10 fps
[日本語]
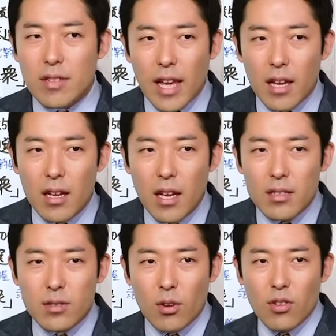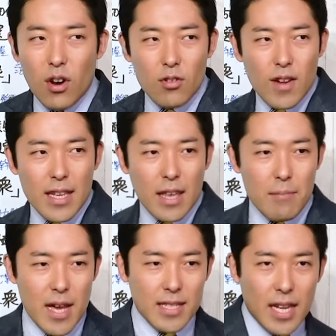てその上で
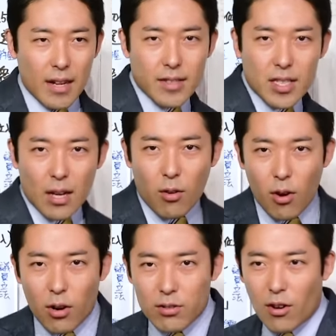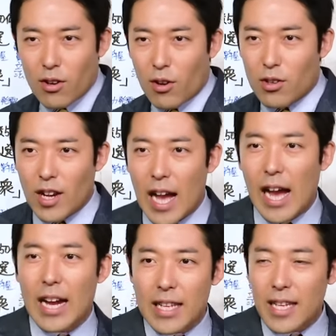めちゃくちゃ行動力
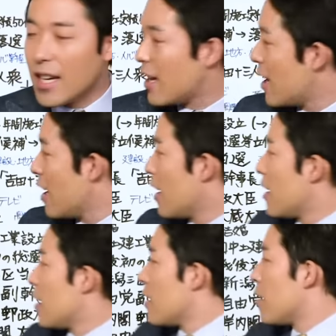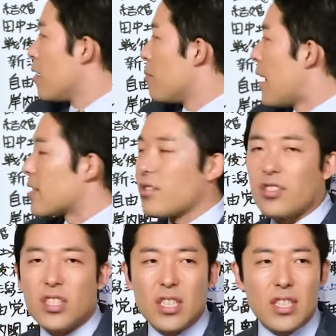があり貧
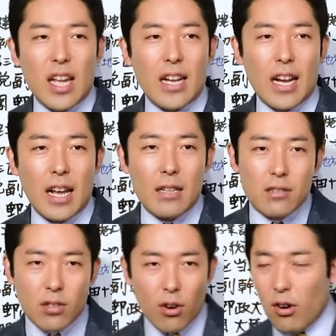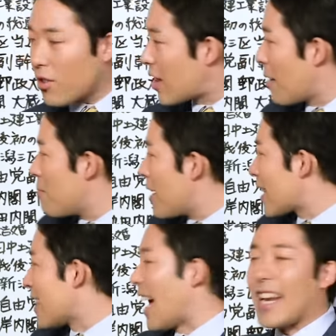しいでから頂点ま
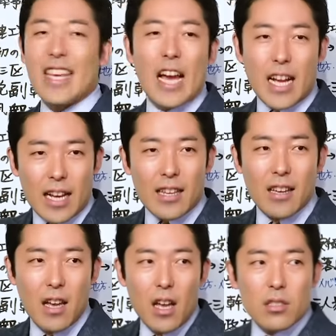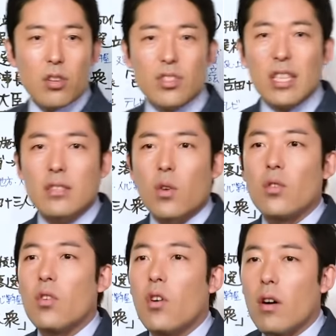で成り上がりそしてそ
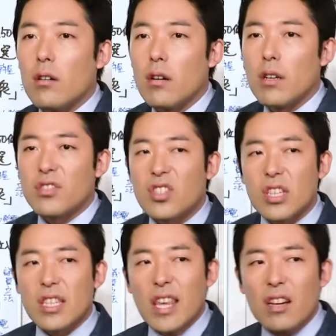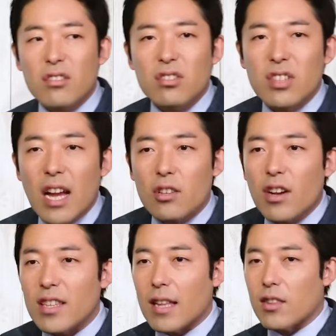の後失脚した後
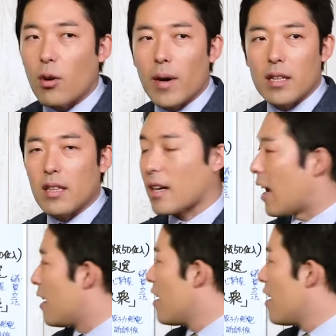は何て呼ばれたか